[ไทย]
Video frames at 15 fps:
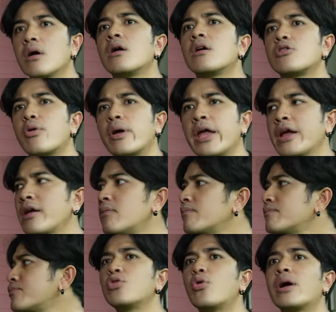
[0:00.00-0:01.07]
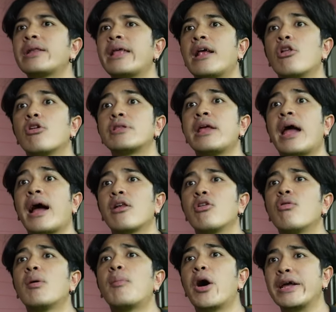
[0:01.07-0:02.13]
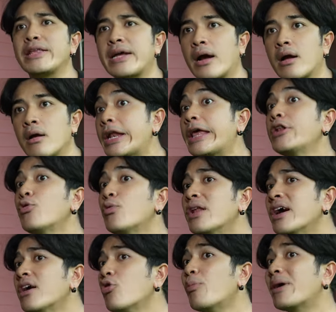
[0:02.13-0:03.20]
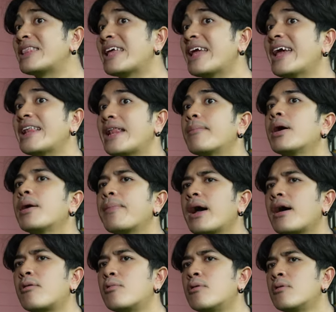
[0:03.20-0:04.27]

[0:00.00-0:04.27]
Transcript: เออตัวเองช่วงเนี้ยรถยางรั่วบ่อยจังได้ดูเรื่องอุบัติเหตุให้มั้งเปล่า